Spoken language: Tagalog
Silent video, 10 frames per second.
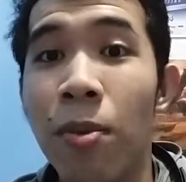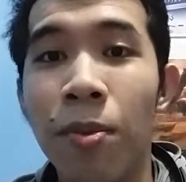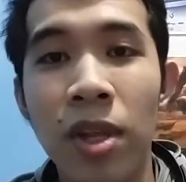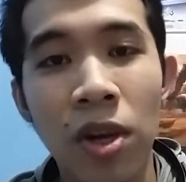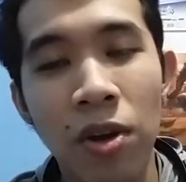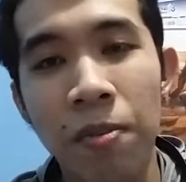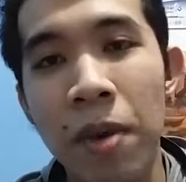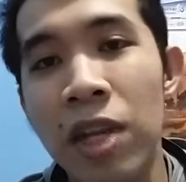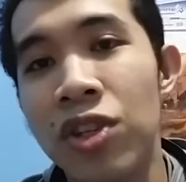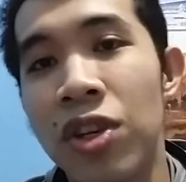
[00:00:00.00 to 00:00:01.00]
pumunta ng
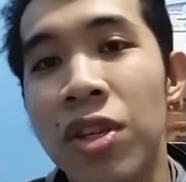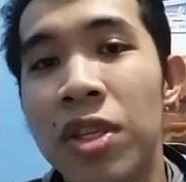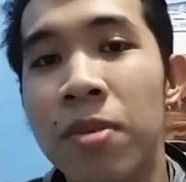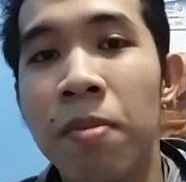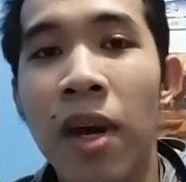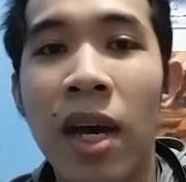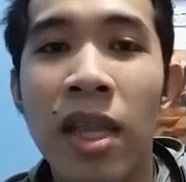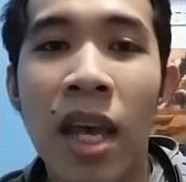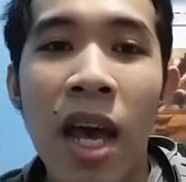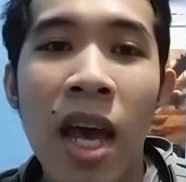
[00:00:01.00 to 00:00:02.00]
conventions. But,